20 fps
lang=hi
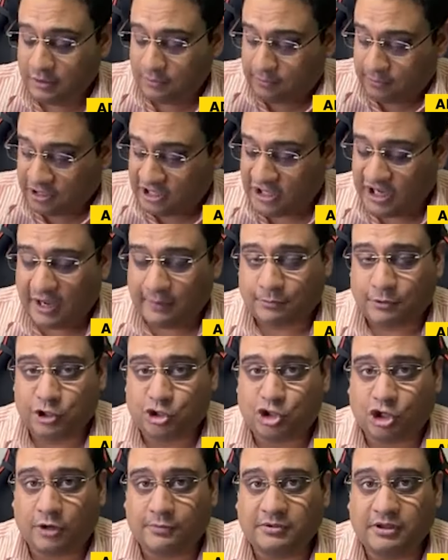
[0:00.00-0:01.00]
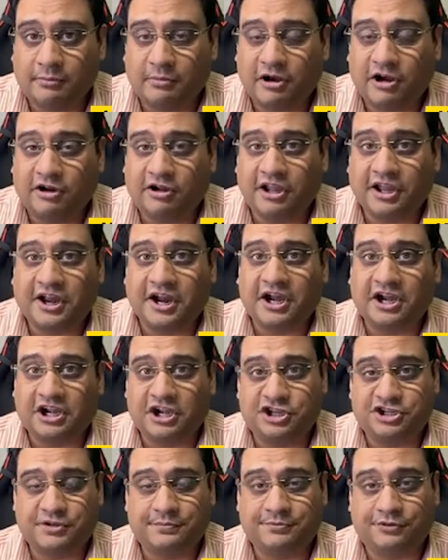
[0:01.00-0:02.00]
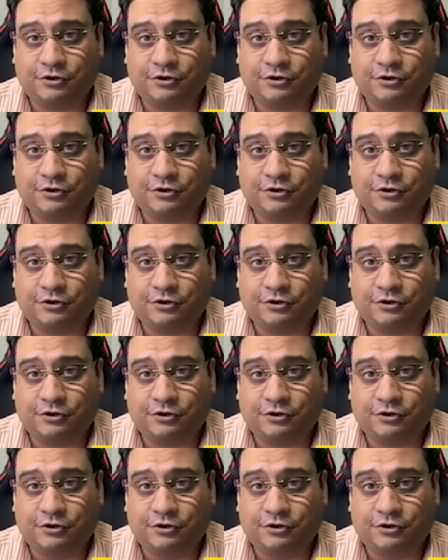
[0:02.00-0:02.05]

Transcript: भले ही आपको जॉब नहीं मिल रही लेकिन इंटर्नशिप